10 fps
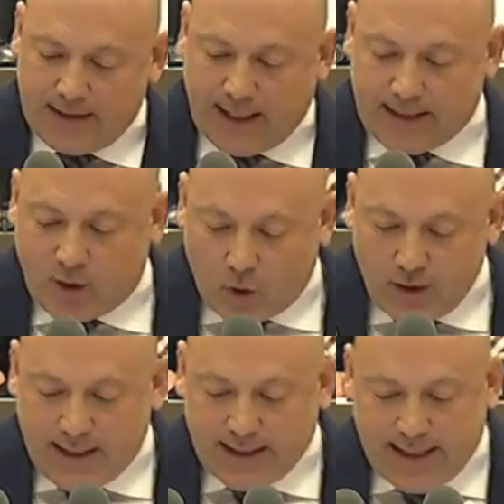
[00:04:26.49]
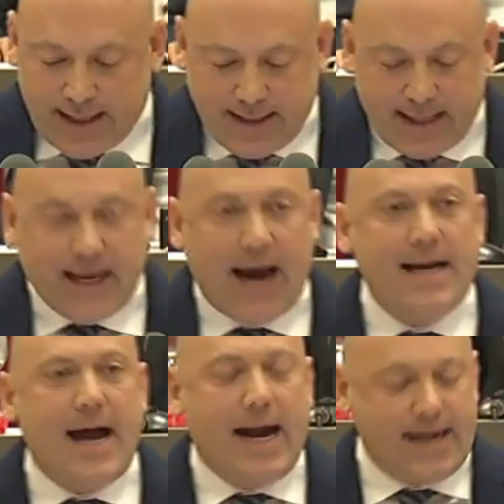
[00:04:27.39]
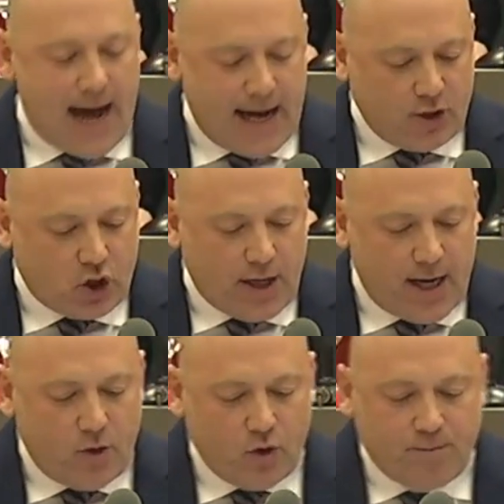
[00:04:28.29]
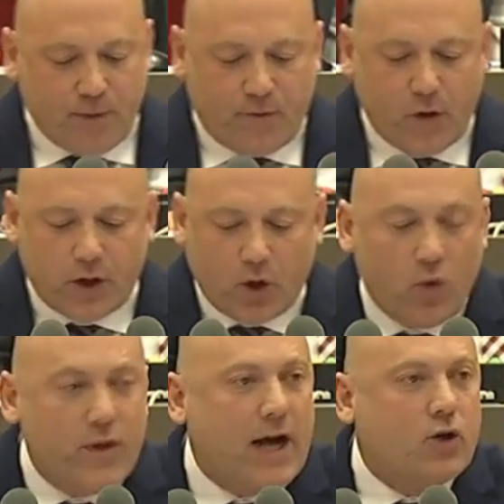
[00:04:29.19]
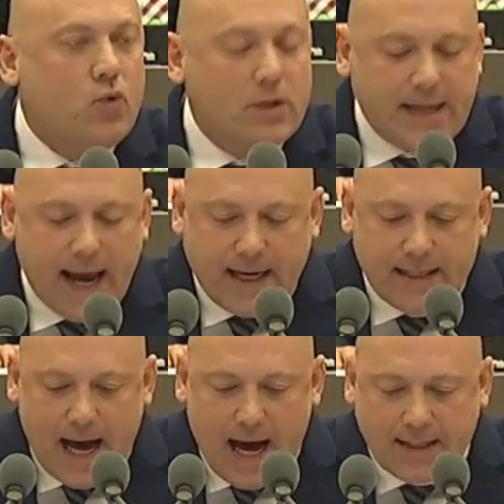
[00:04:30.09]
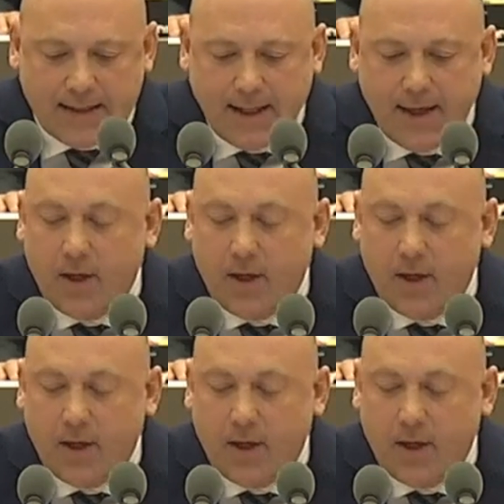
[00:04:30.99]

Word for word: Das Grundgesetz erteile einer Anstellung und Beförderung nach Gutsherrenart